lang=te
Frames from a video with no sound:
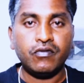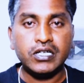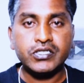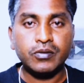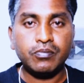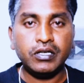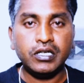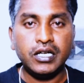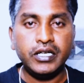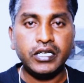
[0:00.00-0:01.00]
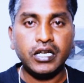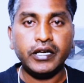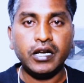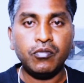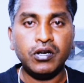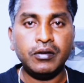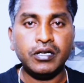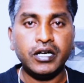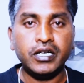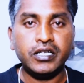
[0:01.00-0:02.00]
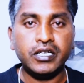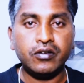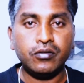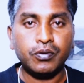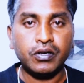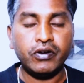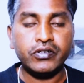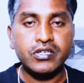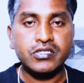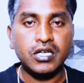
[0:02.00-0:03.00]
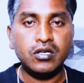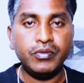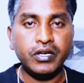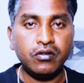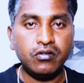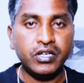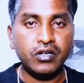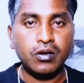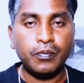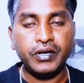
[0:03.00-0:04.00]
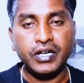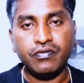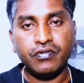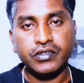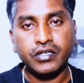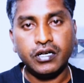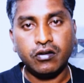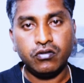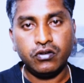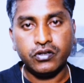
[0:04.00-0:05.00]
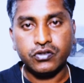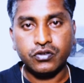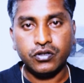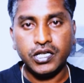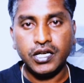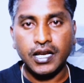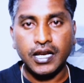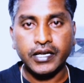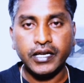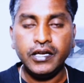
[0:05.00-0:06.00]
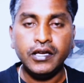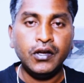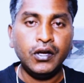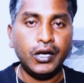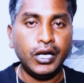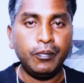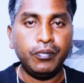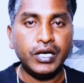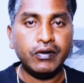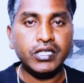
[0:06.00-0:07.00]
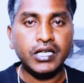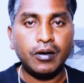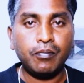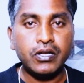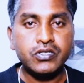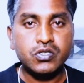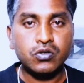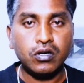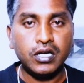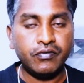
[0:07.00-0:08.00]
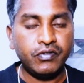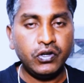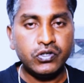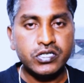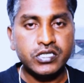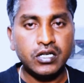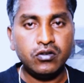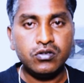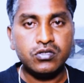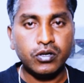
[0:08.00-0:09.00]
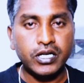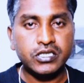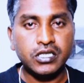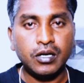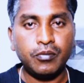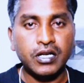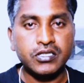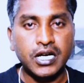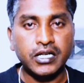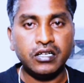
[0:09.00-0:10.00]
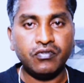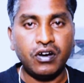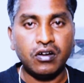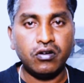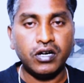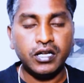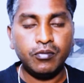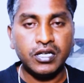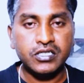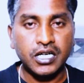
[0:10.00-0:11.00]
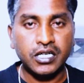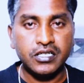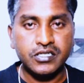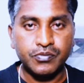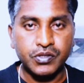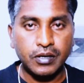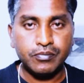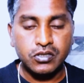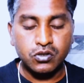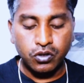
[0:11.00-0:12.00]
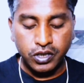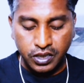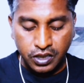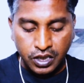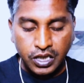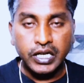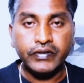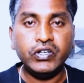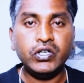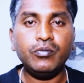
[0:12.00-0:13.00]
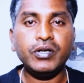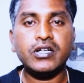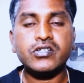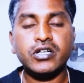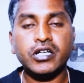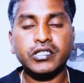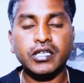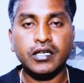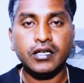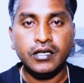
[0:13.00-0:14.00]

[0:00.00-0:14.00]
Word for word: వాట్సాప్ లింక్ కానీ టెలిగ్రామ్ లింక్ కానీ నేను ప్రొవైడ్ చేస్తాను మీరు ఈ యొక్క పీడిఎఫ్ని అయితే డౌన్లోడ్ చేసుకోండి అలాగే రేపు ఏ విధంగా అప్లై చేసుకోవాలనే వీడియో చేస్తాను సో ఖచ్చితంగా మన ఛానల్ని ఫాలో అవ్వండి మన ఛానల్ని సబ్స్క్రైబ్ చేసుకోండి ఈ వీడియో మీకు నచ్చినట్టయితే